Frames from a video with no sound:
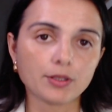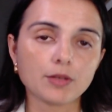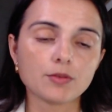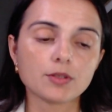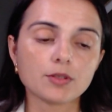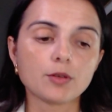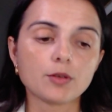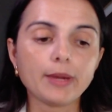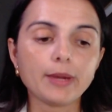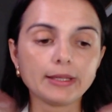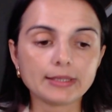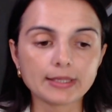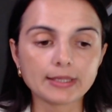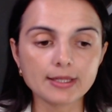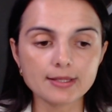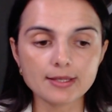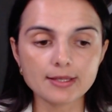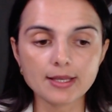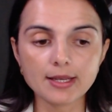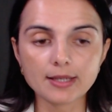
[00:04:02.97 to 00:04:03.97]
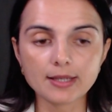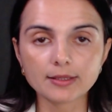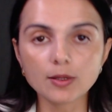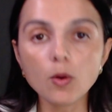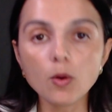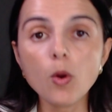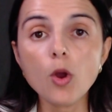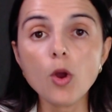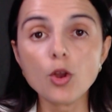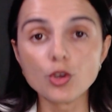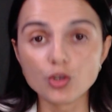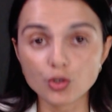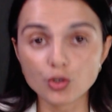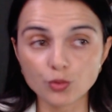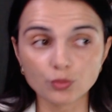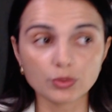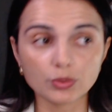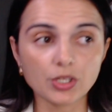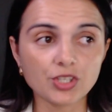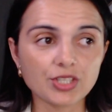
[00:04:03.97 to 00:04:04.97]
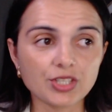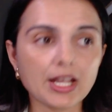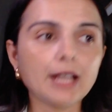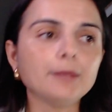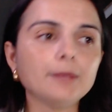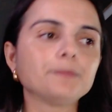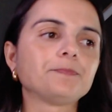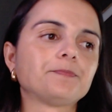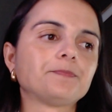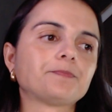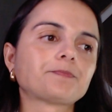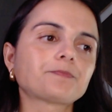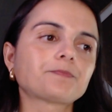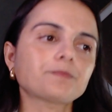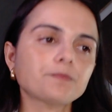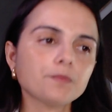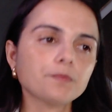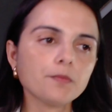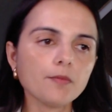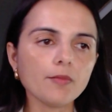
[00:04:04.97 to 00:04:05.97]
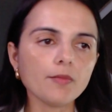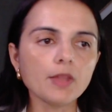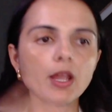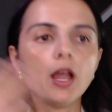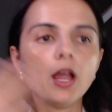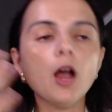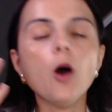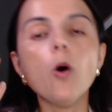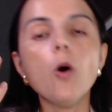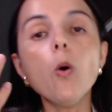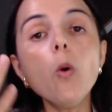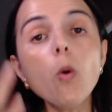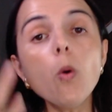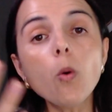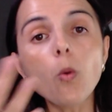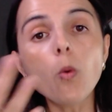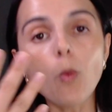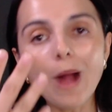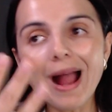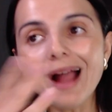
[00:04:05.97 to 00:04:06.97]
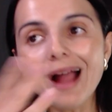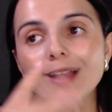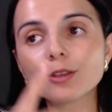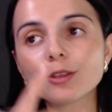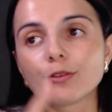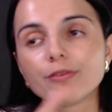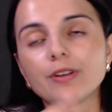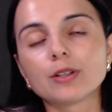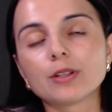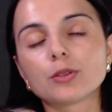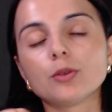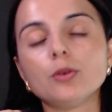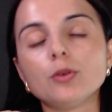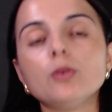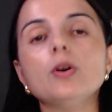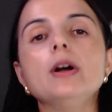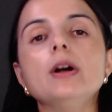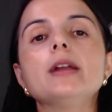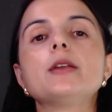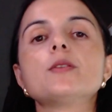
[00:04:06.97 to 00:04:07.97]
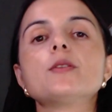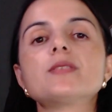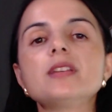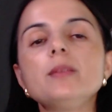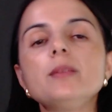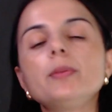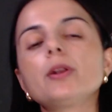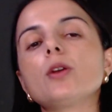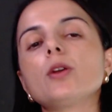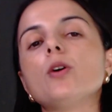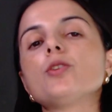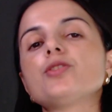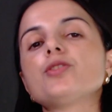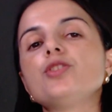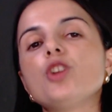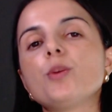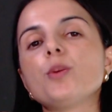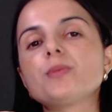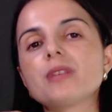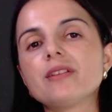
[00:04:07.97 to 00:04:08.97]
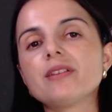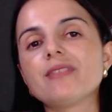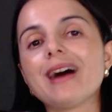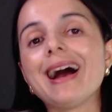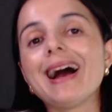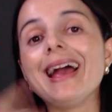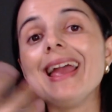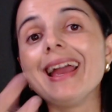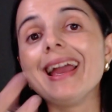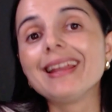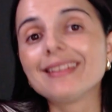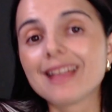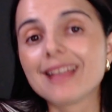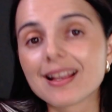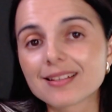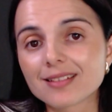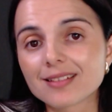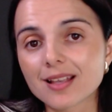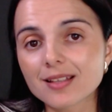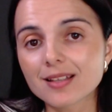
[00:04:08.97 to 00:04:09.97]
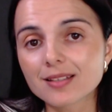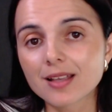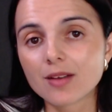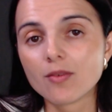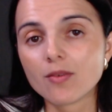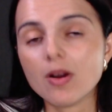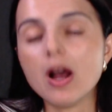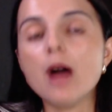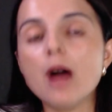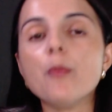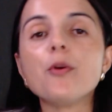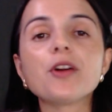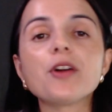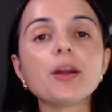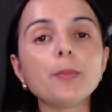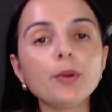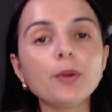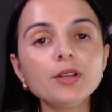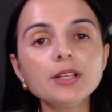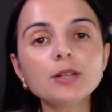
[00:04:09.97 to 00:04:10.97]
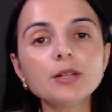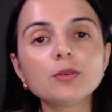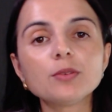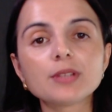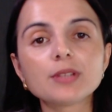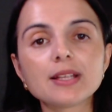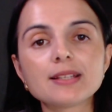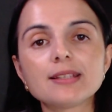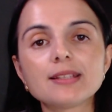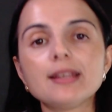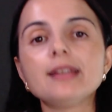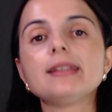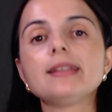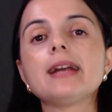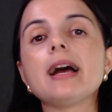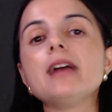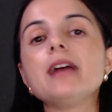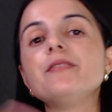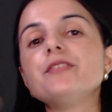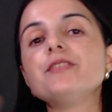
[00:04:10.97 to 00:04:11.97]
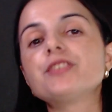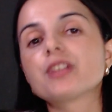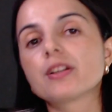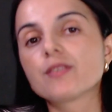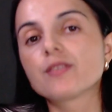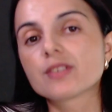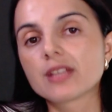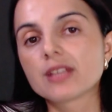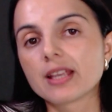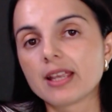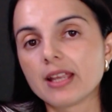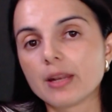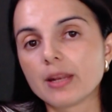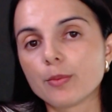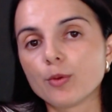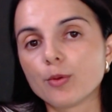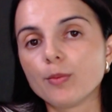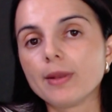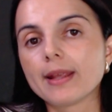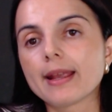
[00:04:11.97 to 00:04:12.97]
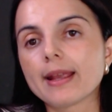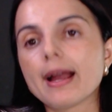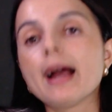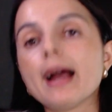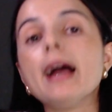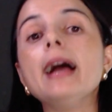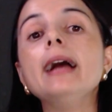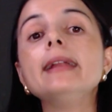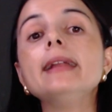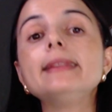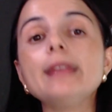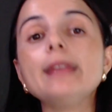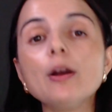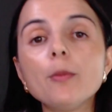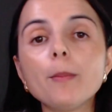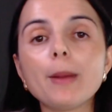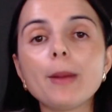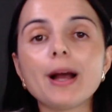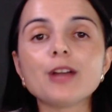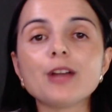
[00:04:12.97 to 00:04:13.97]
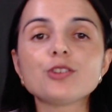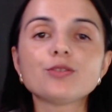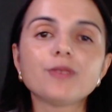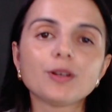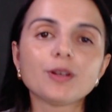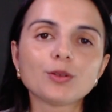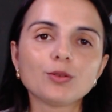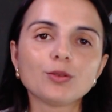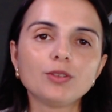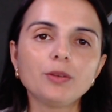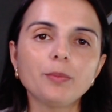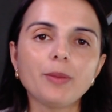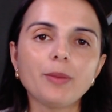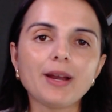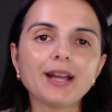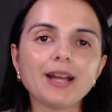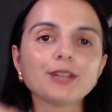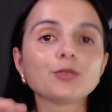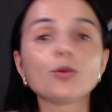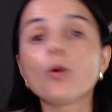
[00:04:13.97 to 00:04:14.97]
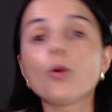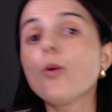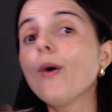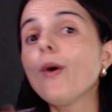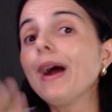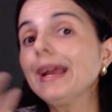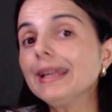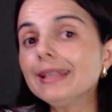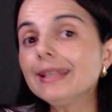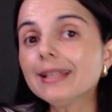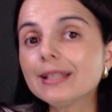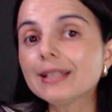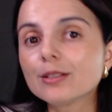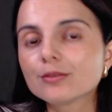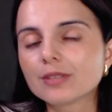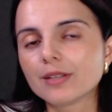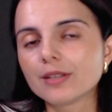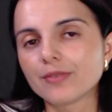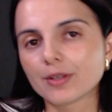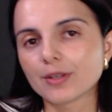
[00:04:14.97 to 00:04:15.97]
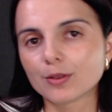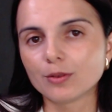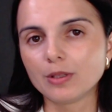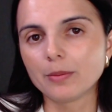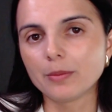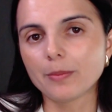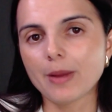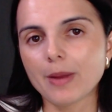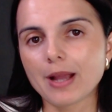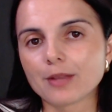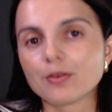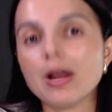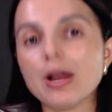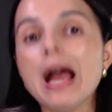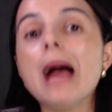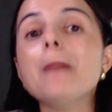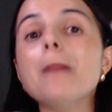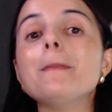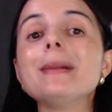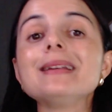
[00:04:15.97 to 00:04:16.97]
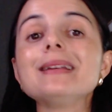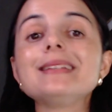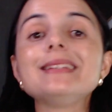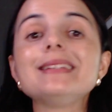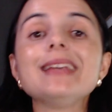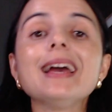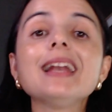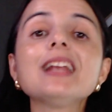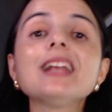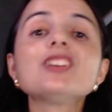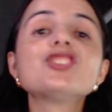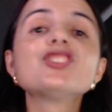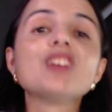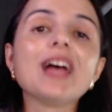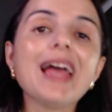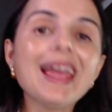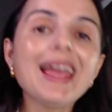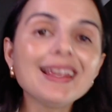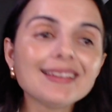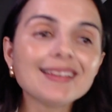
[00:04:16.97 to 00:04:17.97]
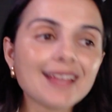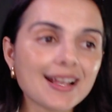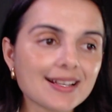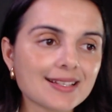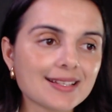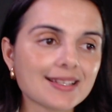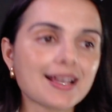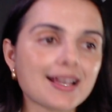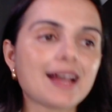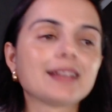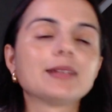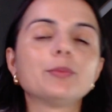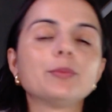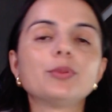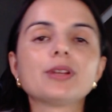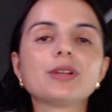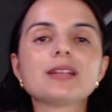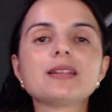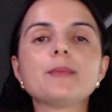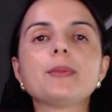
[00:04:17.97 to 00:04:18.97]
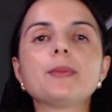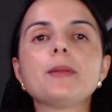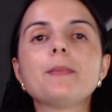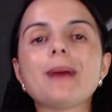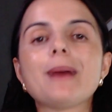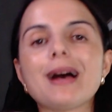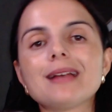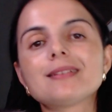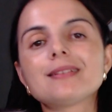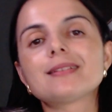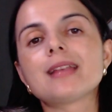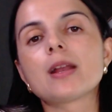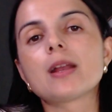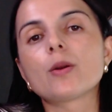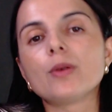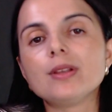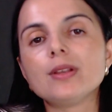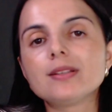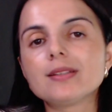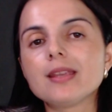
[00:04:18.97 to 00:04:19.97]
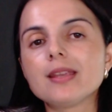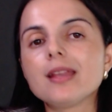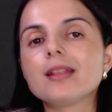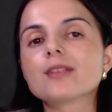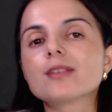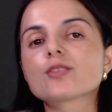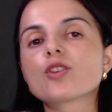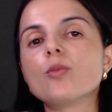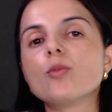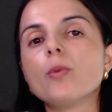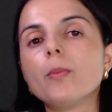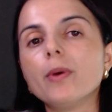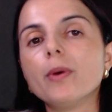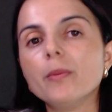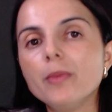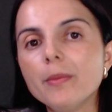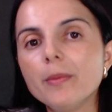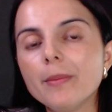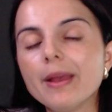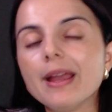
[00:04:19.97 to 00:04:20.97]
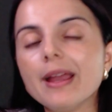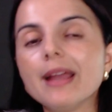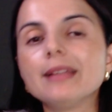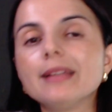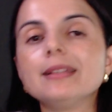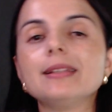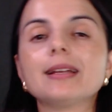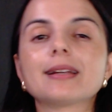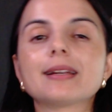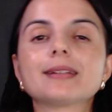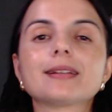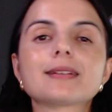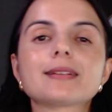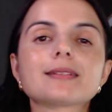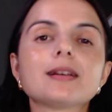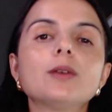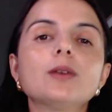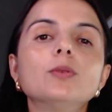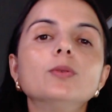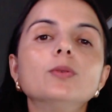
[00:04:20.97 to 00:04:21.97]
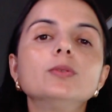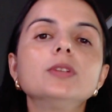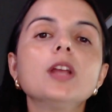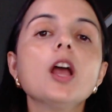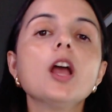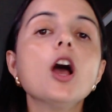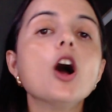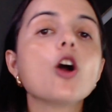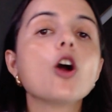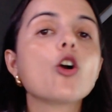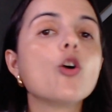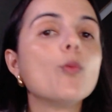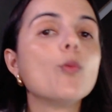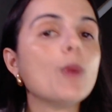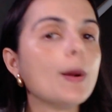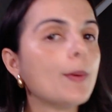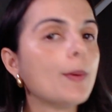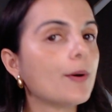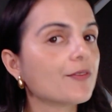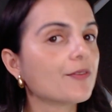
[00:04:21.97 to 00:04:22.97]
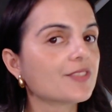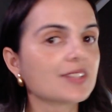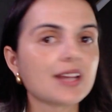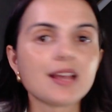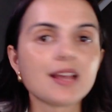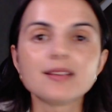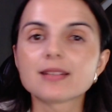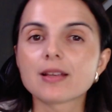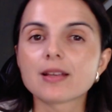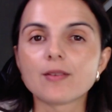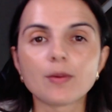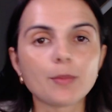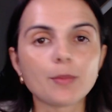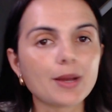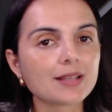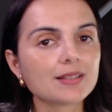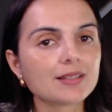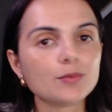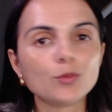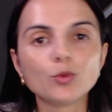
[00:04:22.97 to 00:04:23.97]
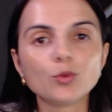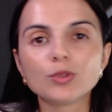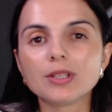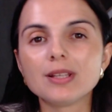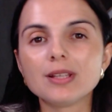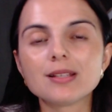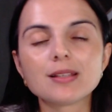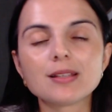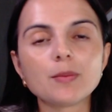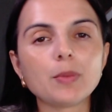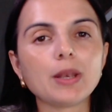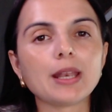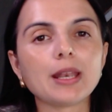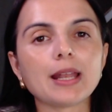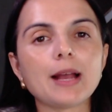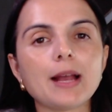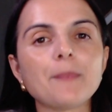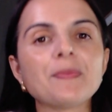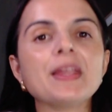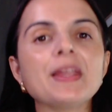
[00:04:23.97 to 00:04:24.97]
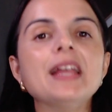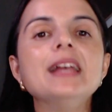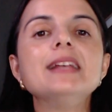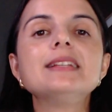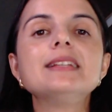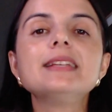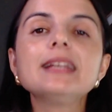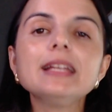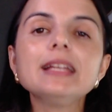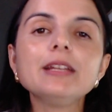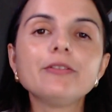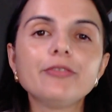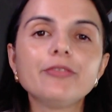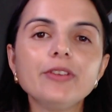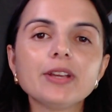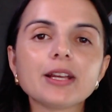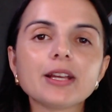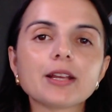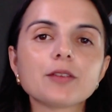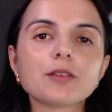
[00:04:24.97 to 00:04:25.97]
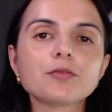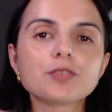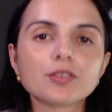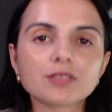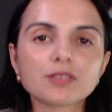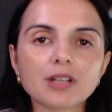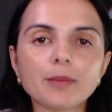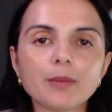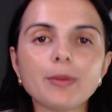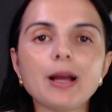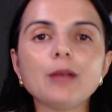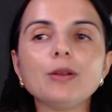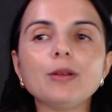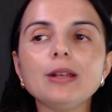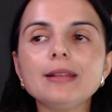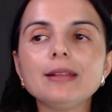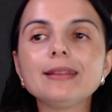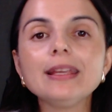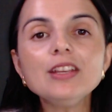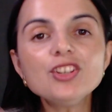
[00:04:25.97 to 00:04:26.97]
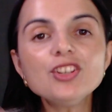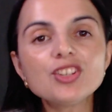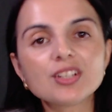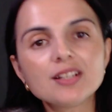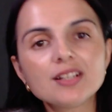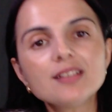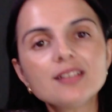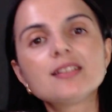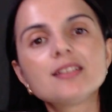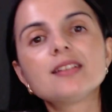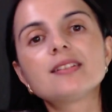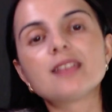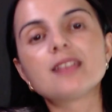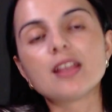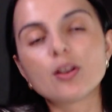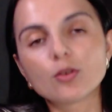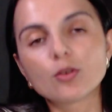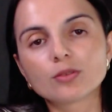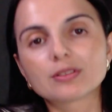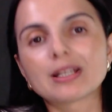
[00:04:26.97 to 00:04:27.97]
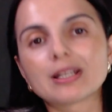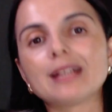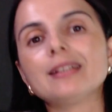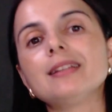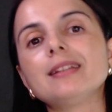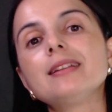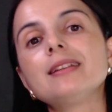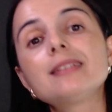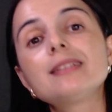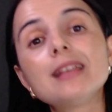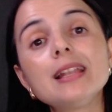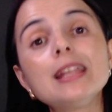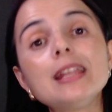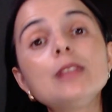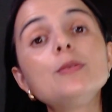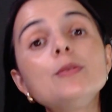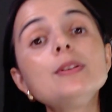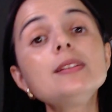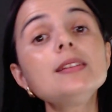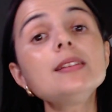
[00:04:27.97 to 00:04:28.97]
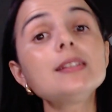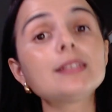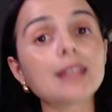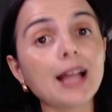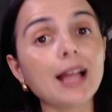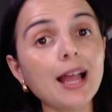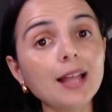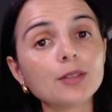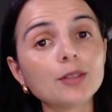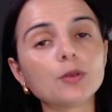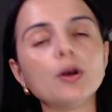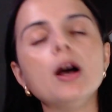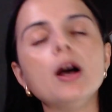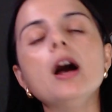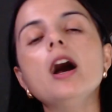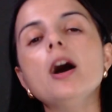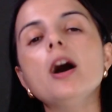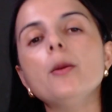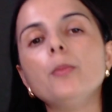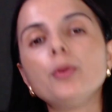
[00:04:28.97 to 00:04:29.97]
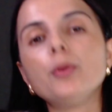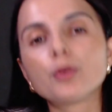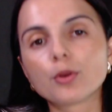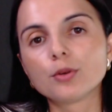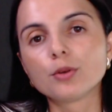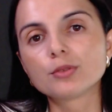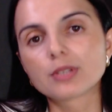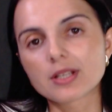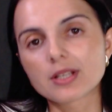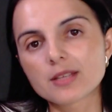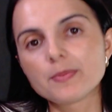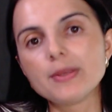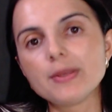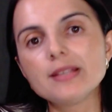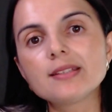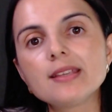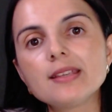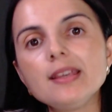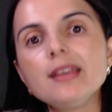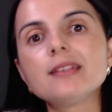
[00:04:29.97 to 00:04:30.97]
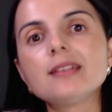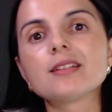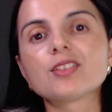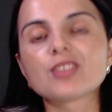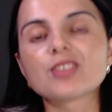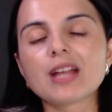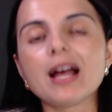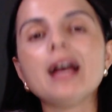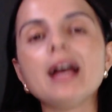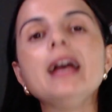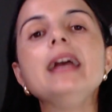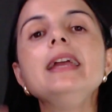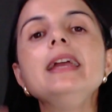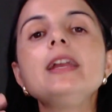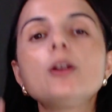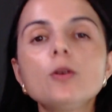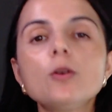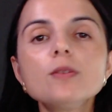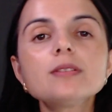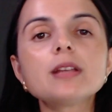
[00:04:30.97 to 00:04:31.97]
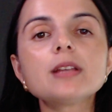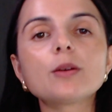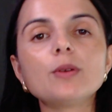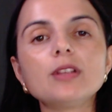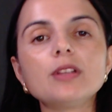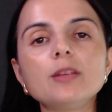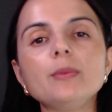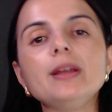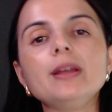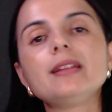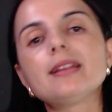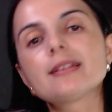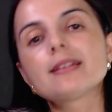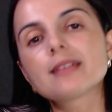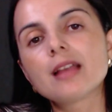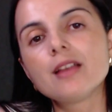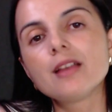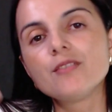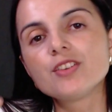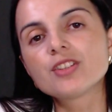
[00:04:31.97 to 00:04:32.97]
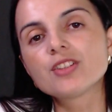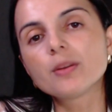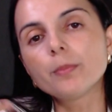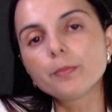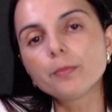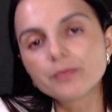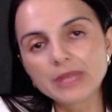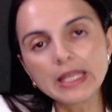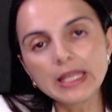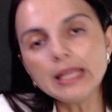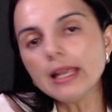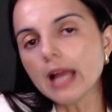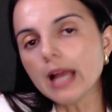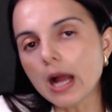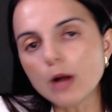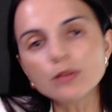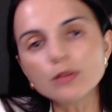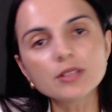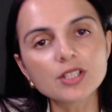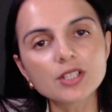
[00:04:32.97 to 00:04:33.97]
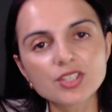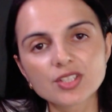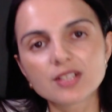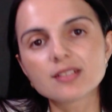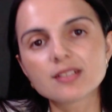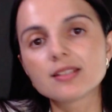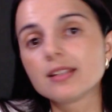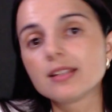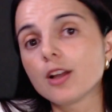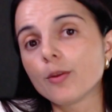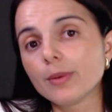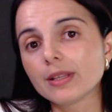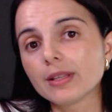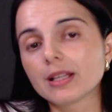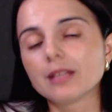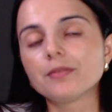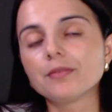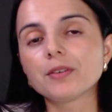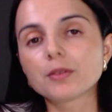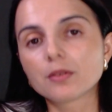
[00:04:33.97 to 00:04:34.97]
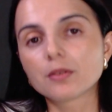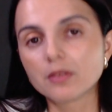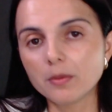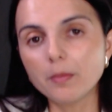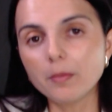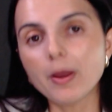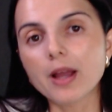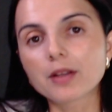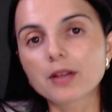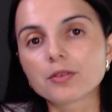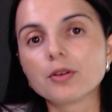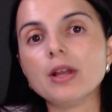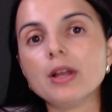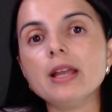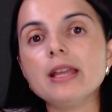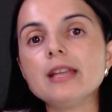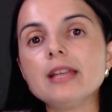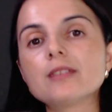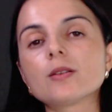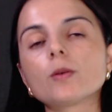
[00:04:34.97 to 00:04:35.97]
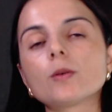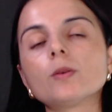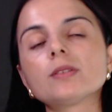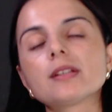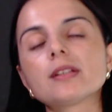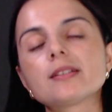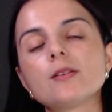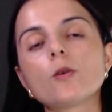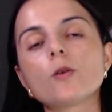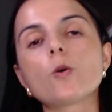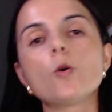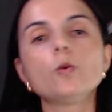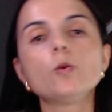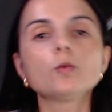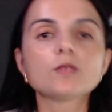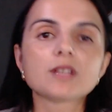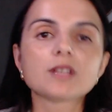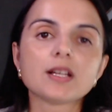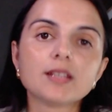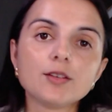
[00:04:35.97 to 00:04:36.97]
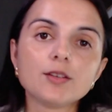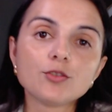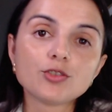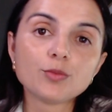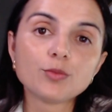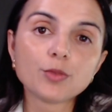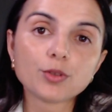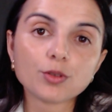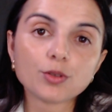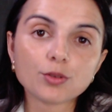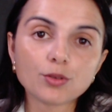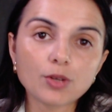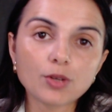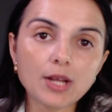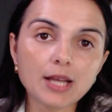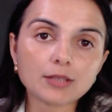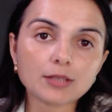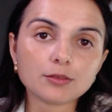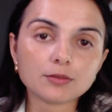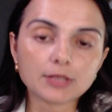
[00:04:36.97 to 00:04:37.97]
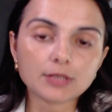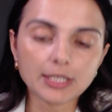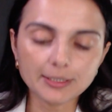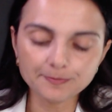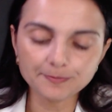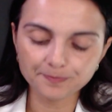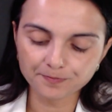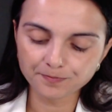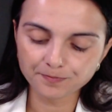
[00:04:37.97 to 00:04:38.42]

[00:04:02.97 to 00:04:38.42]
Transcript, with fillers: Então, são métricas que andam juntas, tá? O quarto fator que eu sempre gosto de observar é a indexação, porque pode acontecer da revista que você queira publicar ter um baixo fator de impacto ou ainda não ter fator de impacto, mas se ela já é indexada, por exemplo, em bases reconhecidas como PubMed na área da saúde, como Web of Science, que é uma base multidisciplinar, significa que o seu trabalho ele tem chance de ser encontrado e de ser lido e citado por outras pesquisas, tá? E, consequentemente, essa revista tem alta chance de aumentar de fator de impacto. Isso aconteceu com um dos artigos do meu doutorado tá?